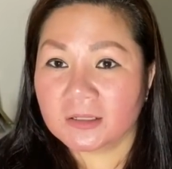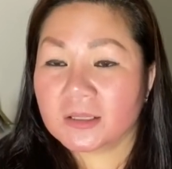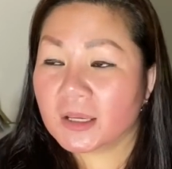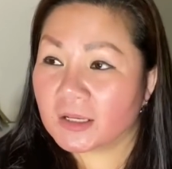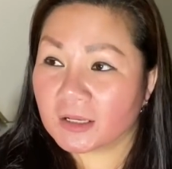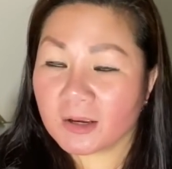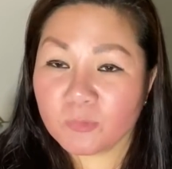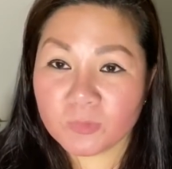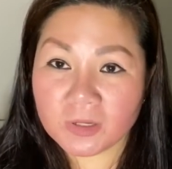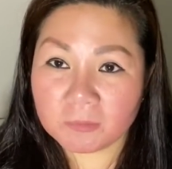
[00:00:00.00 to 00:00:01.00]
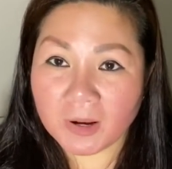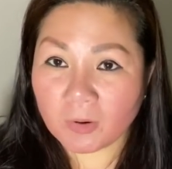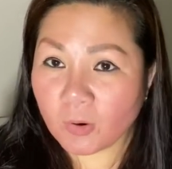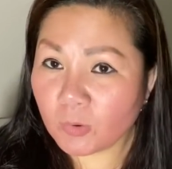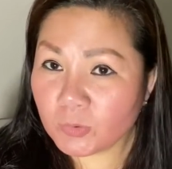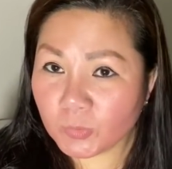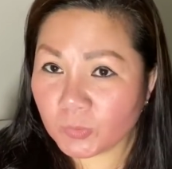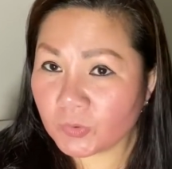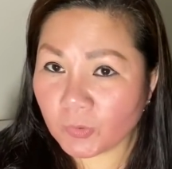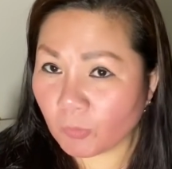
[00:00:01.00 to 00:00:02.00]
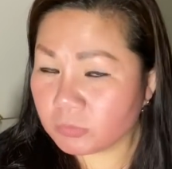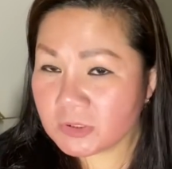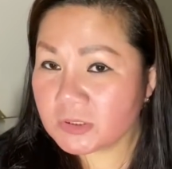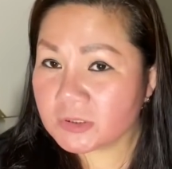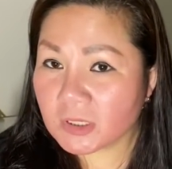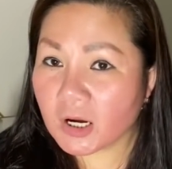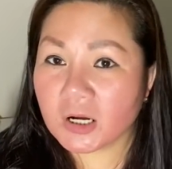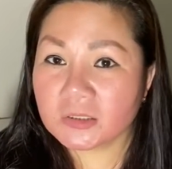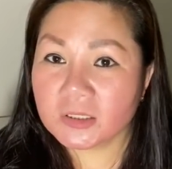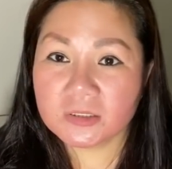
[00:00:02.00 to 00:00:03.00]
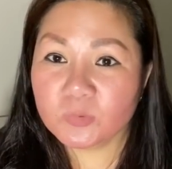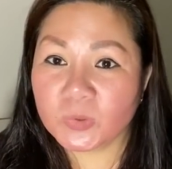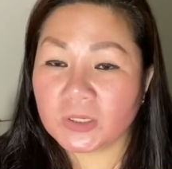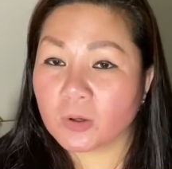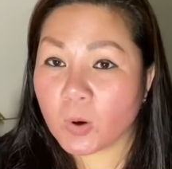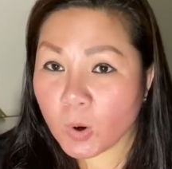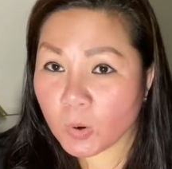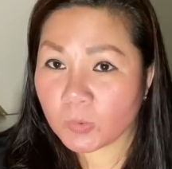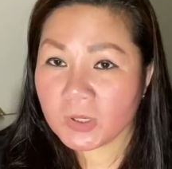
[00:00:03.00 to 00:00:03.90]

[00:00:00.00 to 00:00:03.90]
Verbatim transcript: thì cái quyền mà cô nuôi cũng chưa có đến quyền cô